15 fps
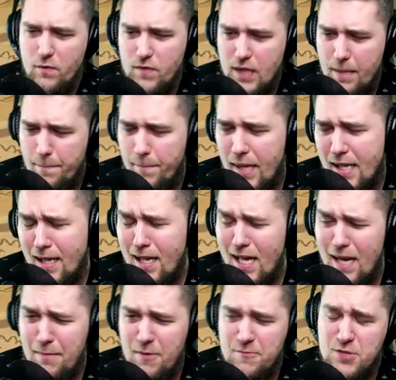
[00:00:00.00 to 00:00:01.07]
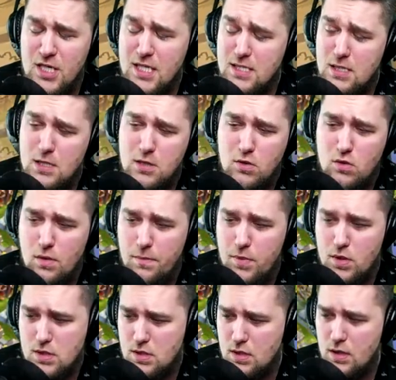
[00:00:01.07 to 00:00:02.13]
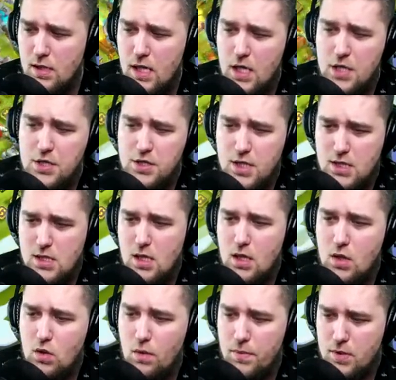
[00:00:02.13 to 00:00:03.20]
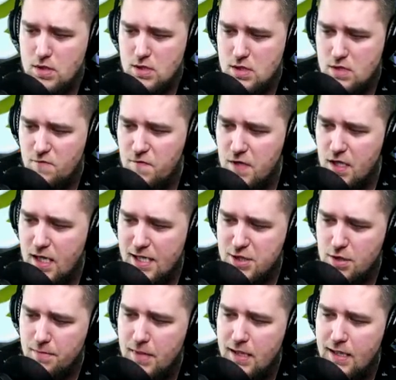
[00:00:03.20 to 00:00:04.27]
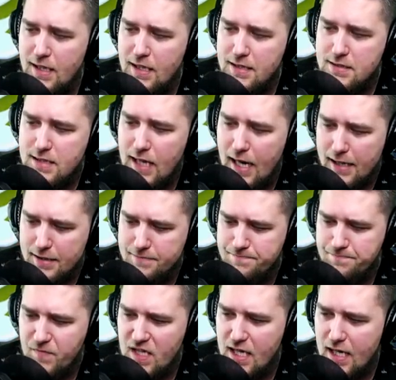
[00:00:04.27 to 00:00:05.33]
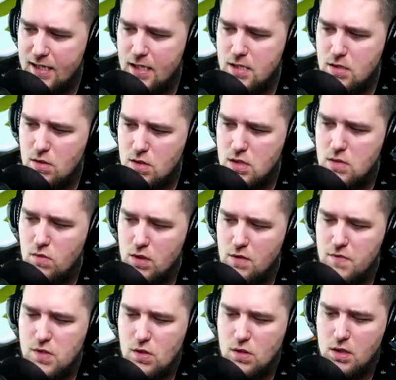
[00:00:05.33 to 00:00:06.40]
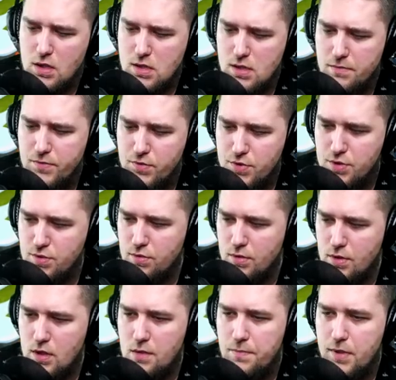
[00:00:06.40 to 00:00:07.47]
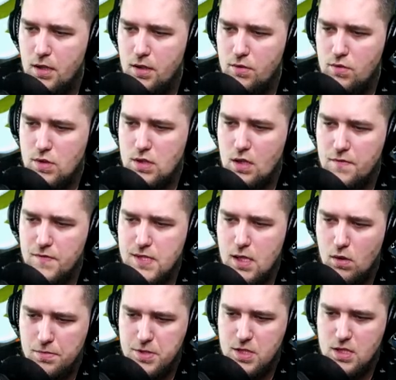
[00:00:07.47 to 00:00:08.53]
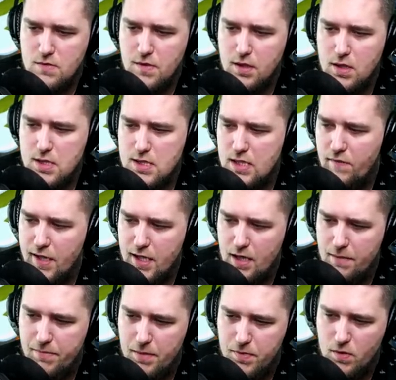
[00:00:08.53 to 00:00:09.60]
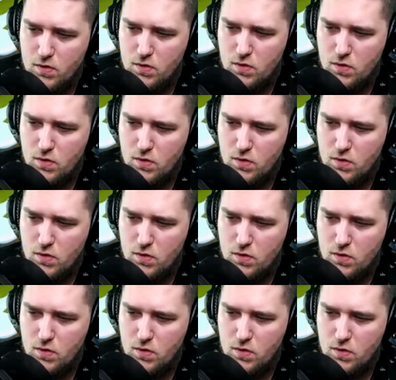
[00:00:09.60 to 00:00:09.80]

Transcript: да? 5 лямов, сейчас легко просто. Сейчас легко просто зафигачим. Так, я надеюсь, сегодня все-таки замучу, не поленюсь в сообществе голосования по поводу